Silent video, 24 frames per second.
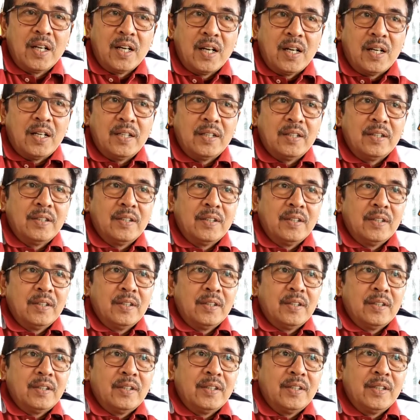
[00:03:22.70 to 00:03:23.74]
Tengah.
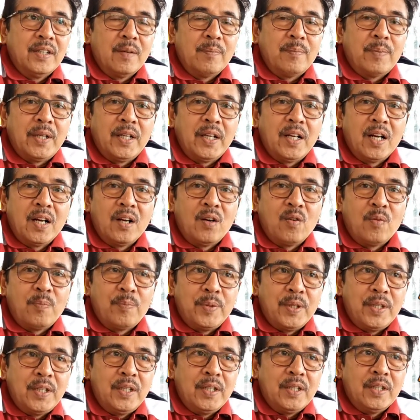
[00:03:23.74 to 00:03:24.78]
Dia pedagang
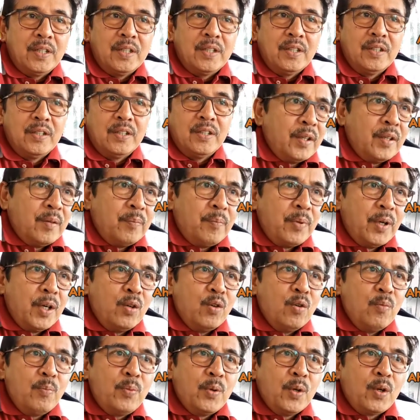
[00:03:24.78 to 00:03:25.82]
kopi,
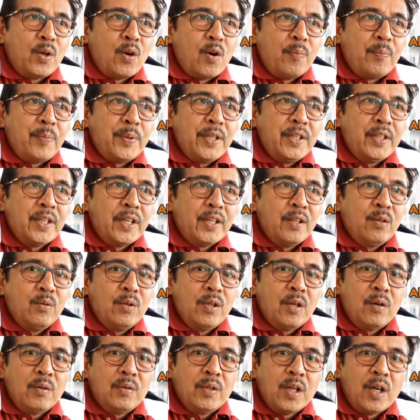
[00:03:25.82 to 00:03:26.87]
pengumpul kopi dari
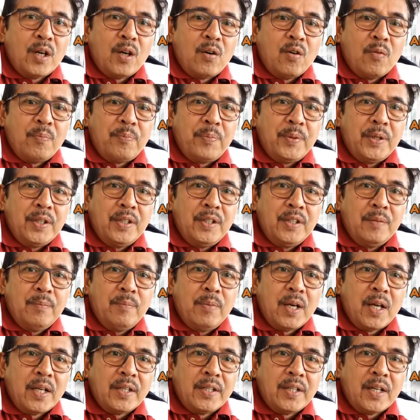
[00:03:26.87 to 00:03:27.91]
gudang-gudang kopi di
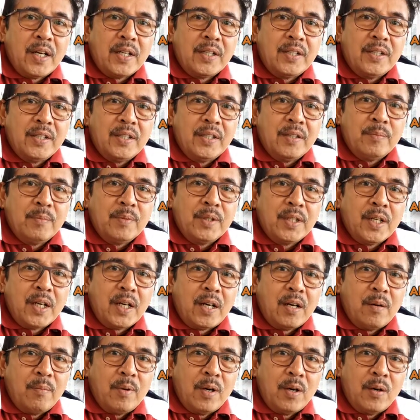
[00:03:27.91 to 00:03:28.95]
Belanda di
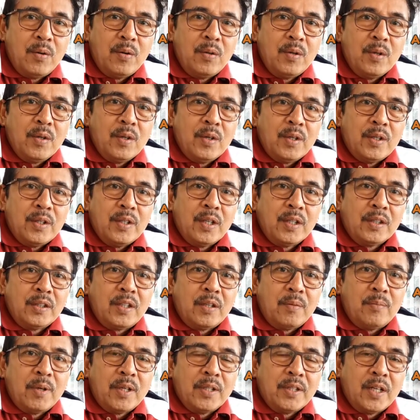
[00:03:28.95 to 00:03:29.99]
Minangkabau yang
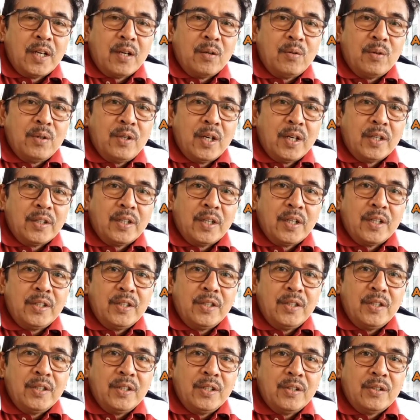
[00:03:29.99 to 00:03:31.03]
terbanyak gudangnya
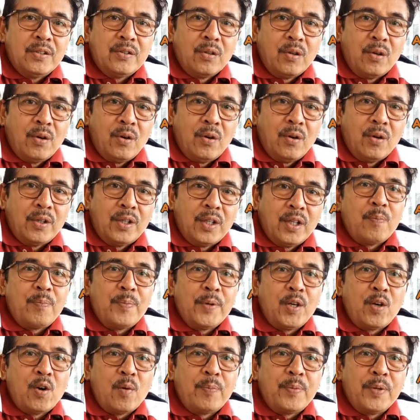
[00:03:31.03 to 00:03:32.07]
di Solo.
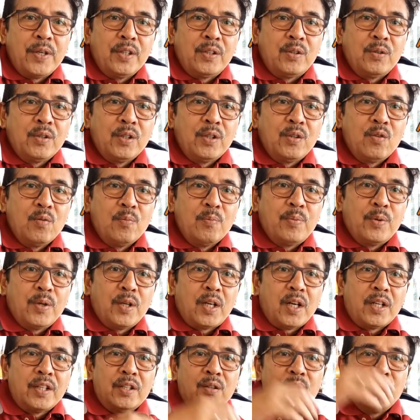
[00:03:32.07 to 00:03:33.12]
Kopi-kopi itu
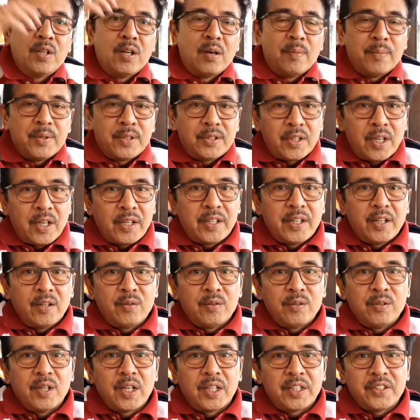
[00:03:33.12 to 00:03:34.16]
dikumpulkan di gudang besar
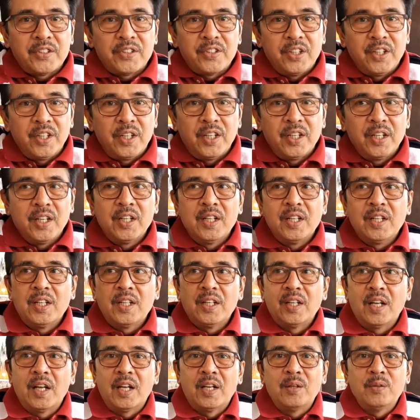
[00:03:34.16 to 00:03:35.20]
dan gudang kecil
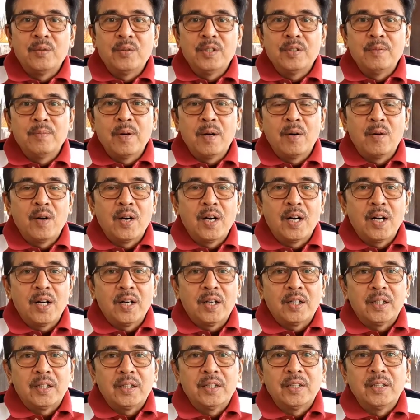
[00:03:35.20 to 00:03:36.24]
lalu
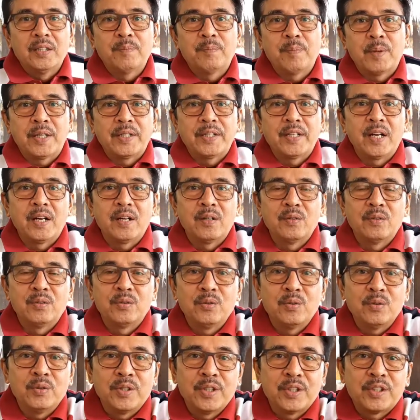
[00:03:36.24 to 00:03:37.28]
dibawa ke Padang
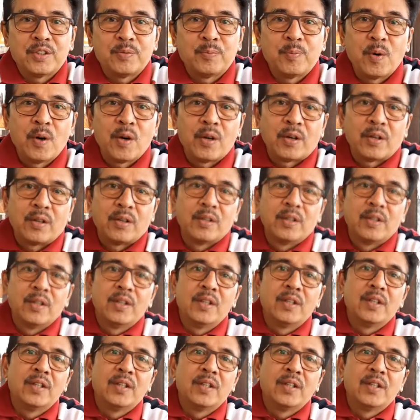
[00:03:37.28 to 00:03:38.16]
untuk diekspor